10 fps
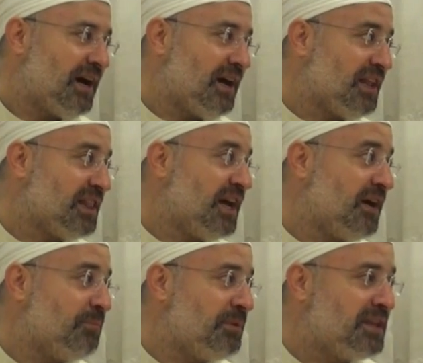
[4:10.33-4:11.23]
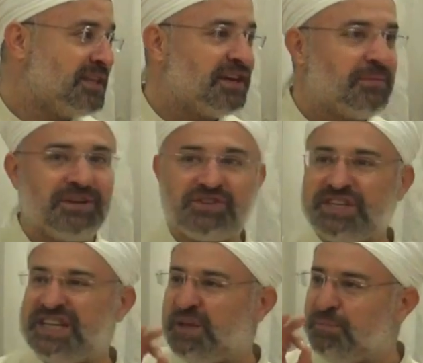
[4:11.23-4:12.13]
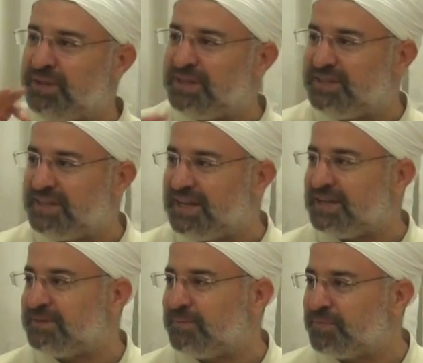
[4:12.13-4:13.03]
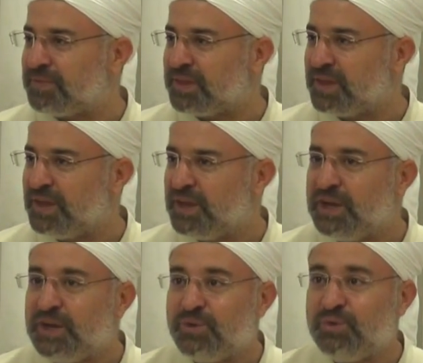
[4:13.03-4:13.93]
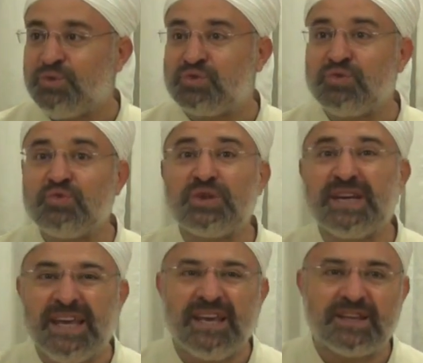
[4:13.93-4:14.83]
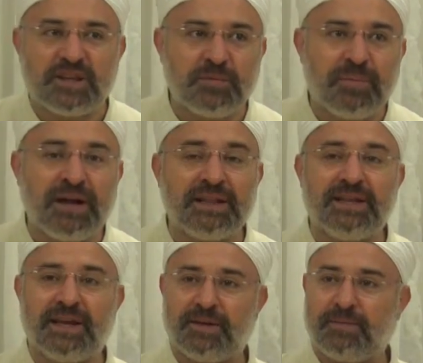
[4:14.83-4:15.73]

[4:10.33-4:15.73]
Allah'ın bildirmesiyle bildiler. Üçüncü ihtimal de